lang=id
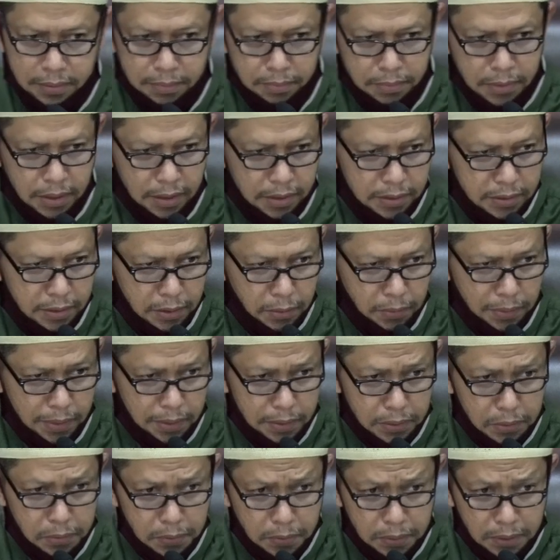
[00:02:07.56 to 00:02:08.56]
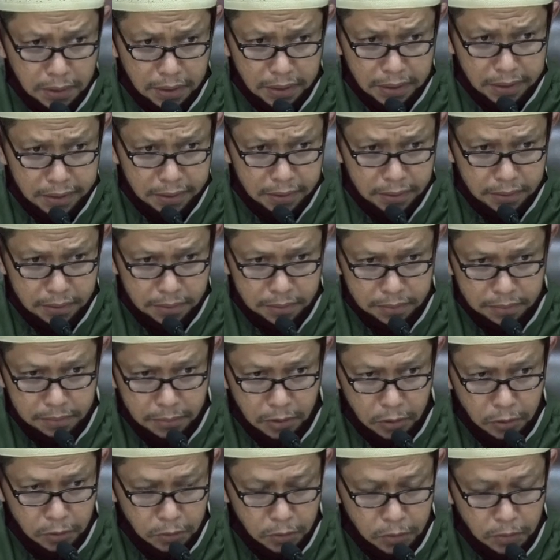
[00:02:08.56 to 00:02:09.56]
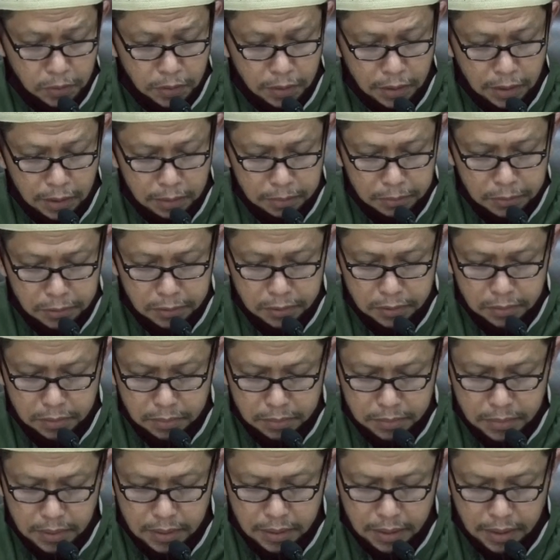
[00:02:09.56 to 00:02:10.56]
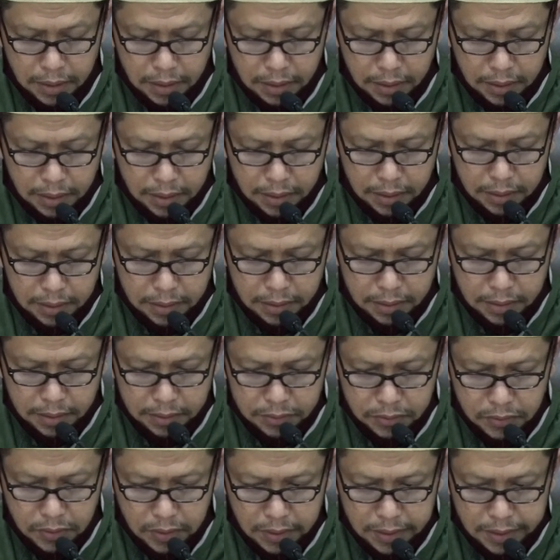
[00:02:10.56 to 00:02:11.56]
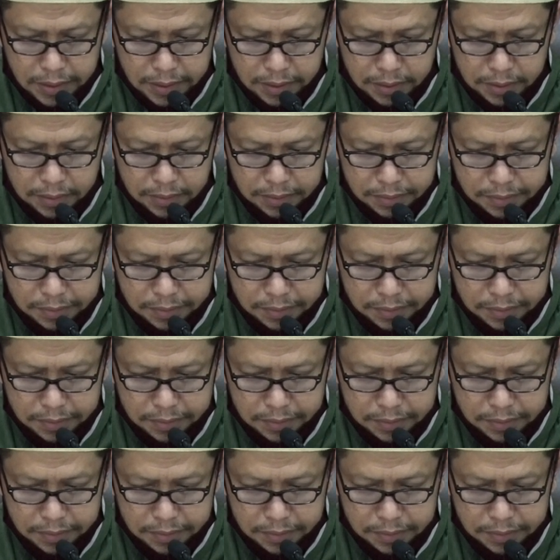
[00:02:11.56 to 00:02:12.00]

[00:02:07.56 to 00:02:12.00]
mengisi waktu dengan menuntut ilmu, mendengarkan nasihat.